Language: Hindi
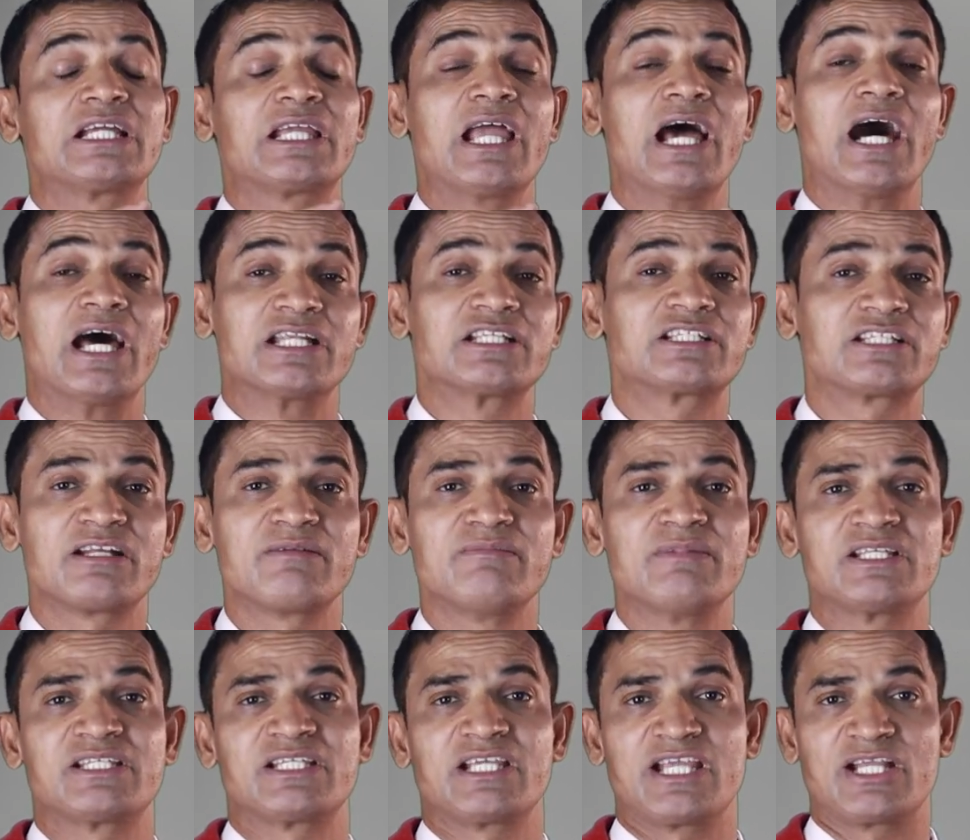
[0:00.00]
के आंसर
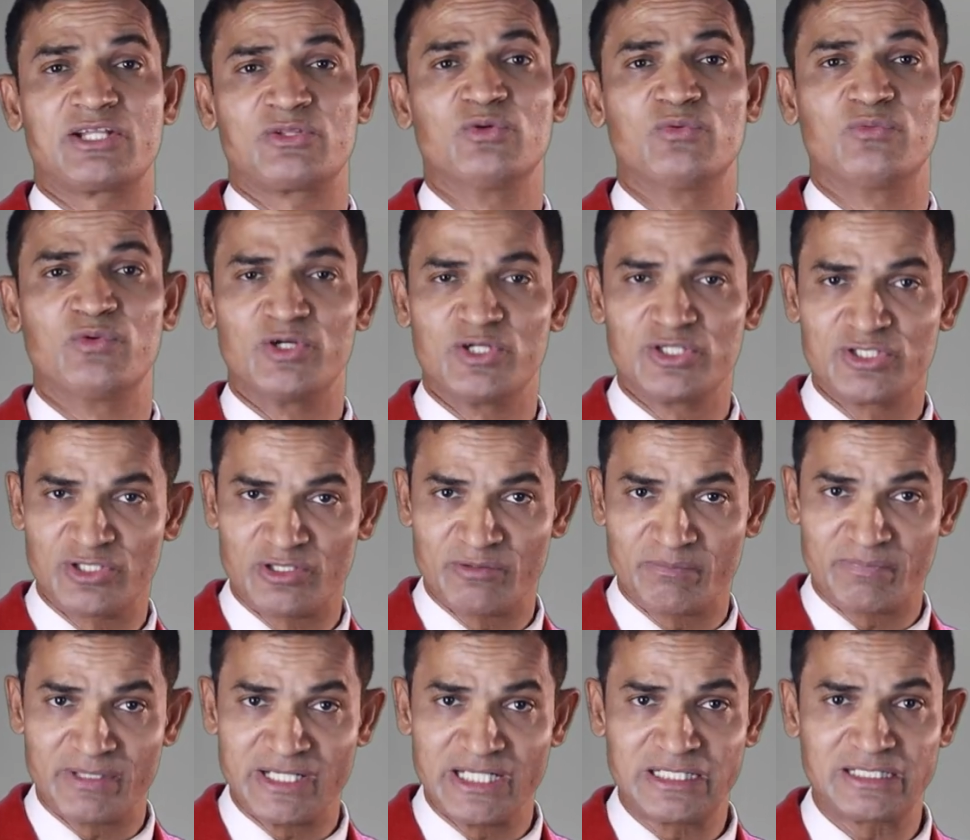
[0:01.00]
में से एक दो तो वर्ड्स
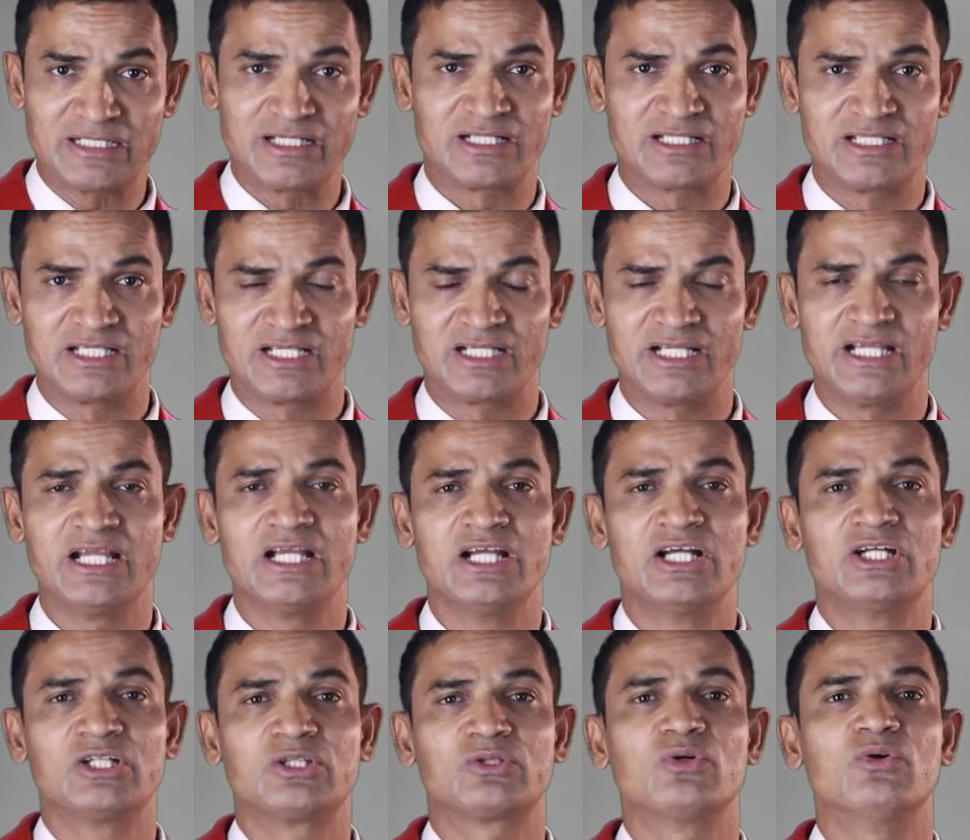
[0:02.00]
रिपीट कर देंगे
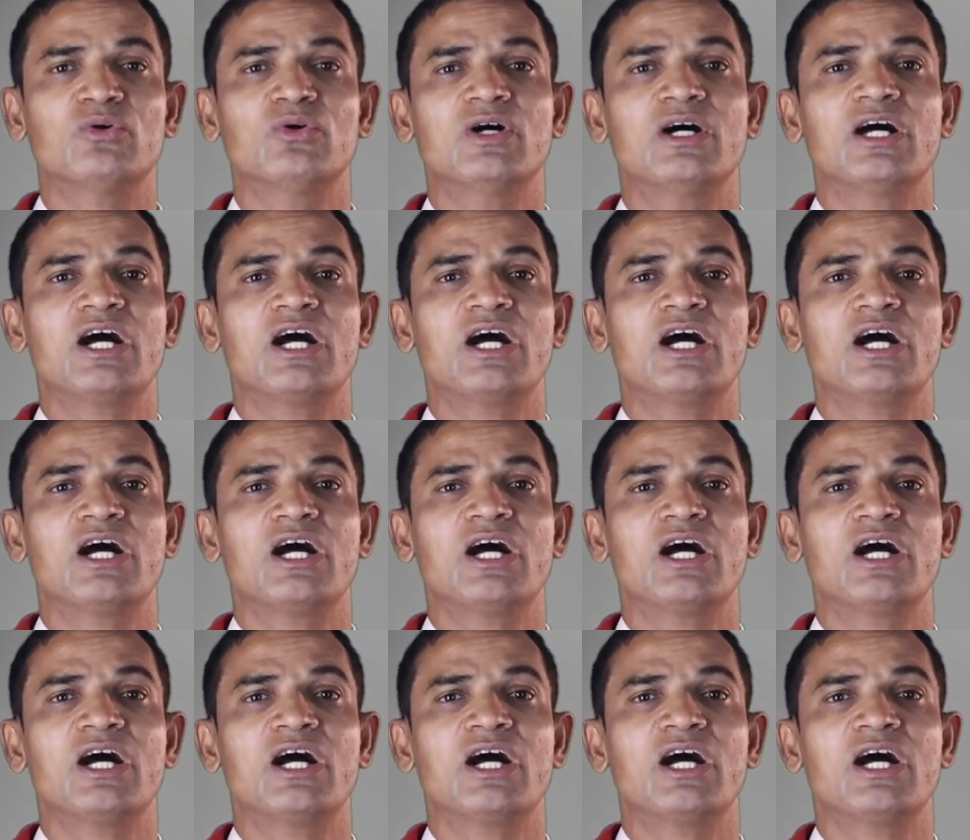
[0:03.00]
तो